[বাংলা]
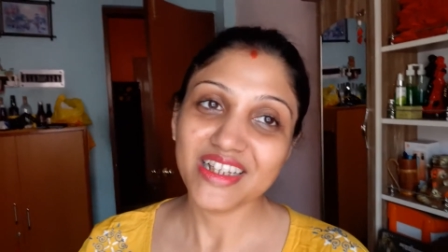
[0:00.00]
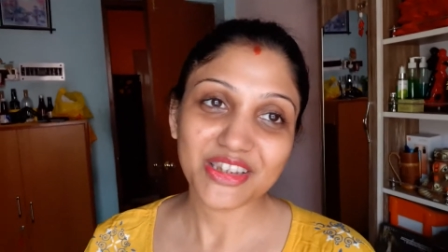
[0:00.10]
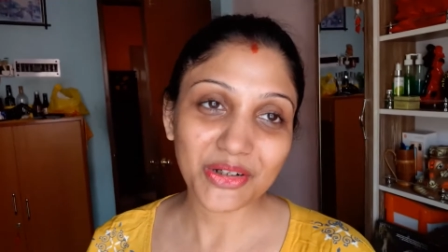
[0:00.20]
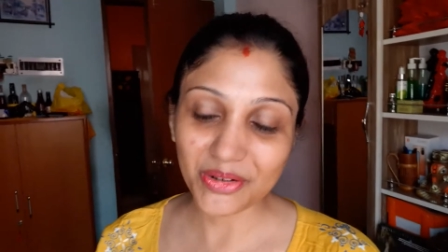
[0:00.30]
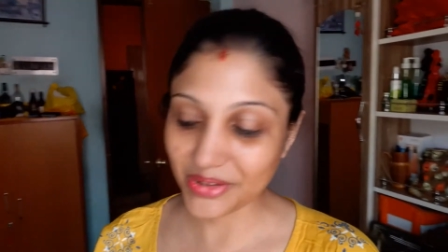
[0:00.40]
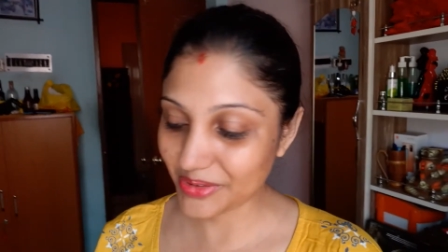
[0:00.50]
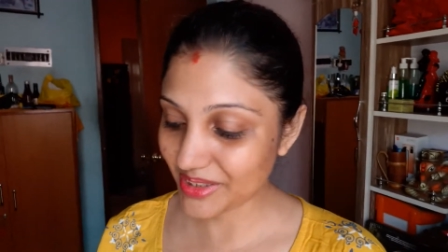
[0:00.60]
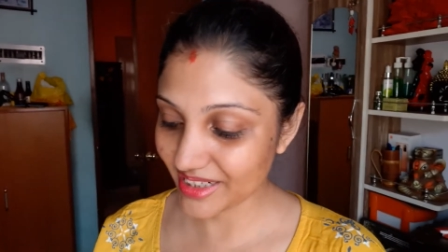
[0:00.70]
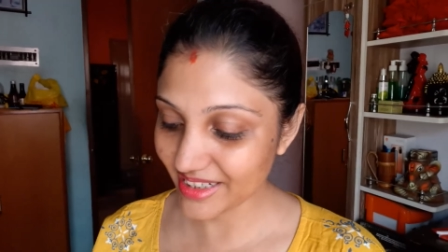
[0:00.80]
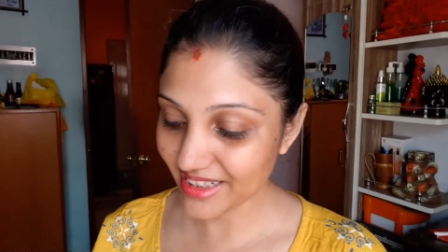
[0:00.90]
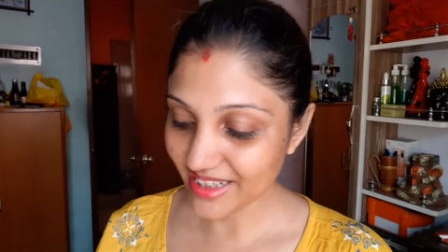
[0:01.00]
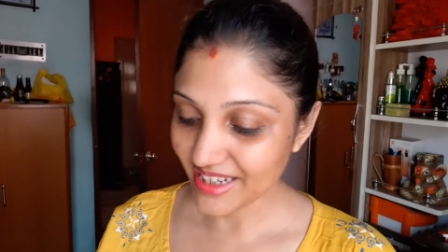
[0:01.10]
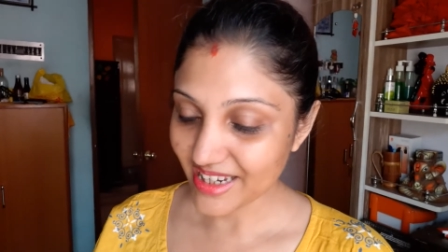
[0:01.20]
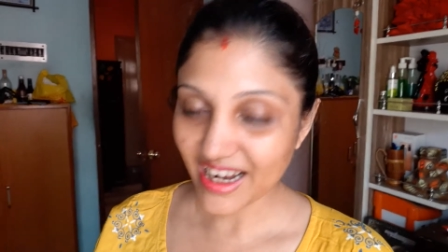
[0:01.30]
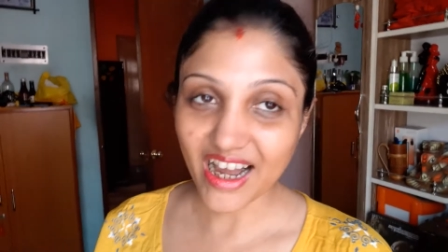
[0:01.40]
তো হয়ে ওঠেনি
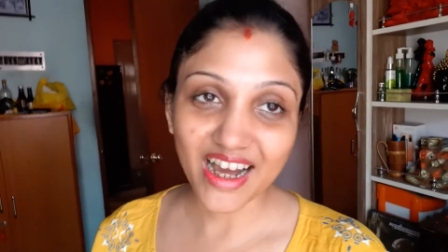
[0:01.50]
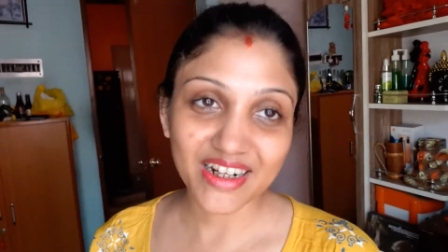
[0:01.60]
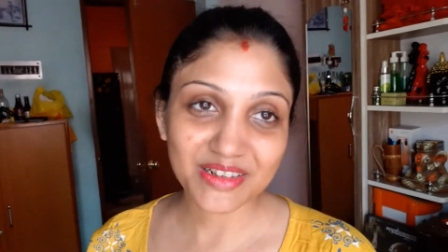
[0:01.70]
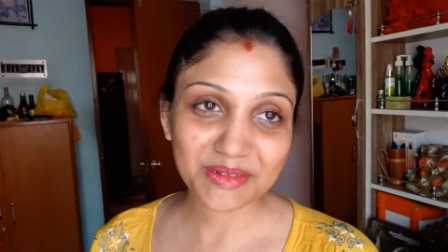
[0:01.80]
আর